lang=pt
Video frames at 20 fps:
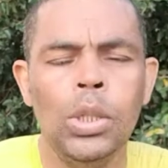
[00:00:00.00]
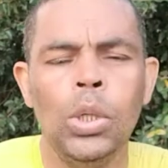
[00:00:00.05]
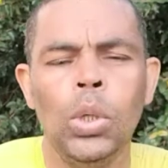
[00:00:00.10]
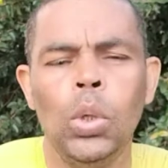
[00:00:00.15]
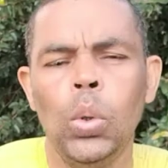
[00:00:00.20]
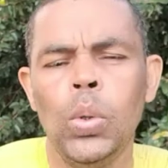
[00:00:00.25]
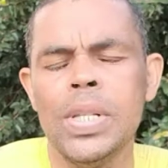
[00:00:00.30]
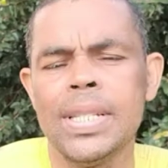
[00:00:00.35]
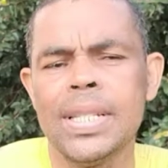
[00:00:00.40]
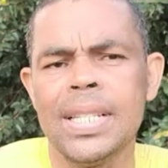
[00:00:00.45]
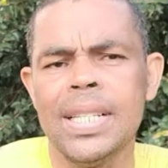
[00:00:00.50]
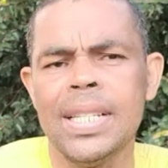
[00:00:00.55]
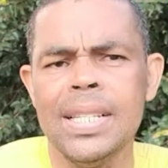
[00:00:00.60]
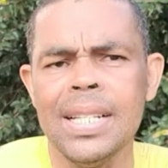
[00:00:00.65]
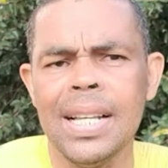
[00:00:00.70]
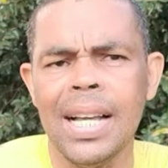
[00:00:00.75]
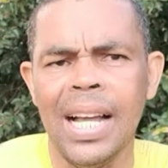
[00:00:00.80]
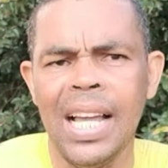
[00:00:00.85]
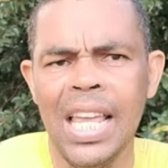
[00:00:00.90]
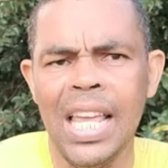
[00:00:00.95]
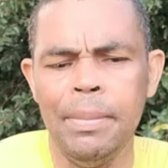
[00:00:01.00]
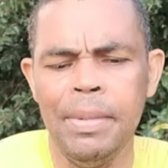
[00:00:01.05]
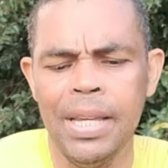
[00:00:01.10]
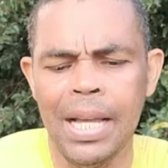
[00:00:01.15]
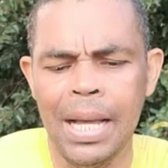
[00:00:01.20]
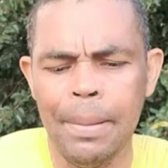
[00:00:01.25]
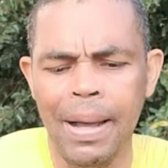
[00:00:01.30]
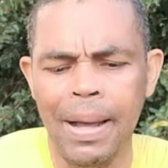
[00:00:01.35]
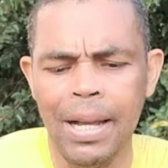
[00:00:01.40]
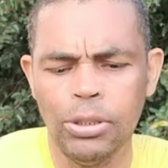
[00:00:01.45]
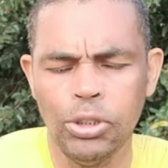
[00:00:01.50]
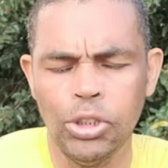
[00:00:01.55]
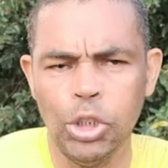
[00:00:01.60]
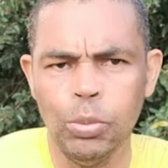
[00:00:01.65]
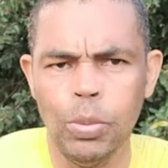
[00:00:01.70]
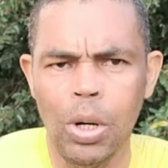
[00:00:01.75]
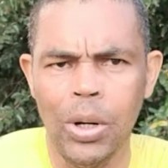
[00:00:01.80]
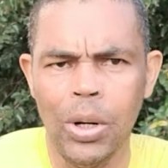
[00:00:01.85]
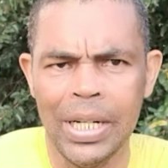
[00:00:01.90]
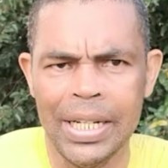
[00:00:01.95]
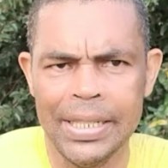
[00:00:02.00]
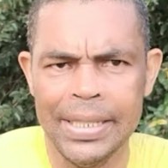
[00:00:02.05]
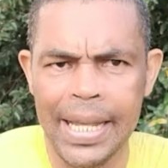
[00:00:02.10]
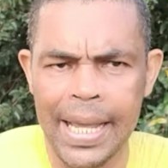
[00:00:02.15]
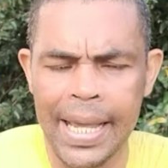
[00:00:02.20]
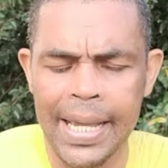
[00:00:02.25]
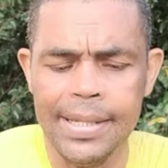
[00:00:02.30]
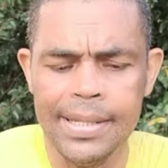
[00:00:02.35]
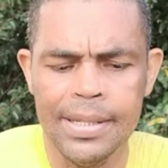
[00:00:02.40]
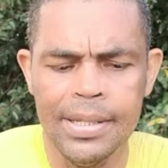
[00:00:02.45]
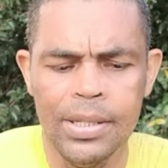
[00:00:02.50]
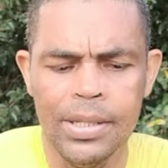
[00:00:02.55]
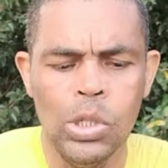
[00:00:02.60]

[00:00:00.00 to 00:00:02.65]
os 15 km abaixo de 1 hora e 10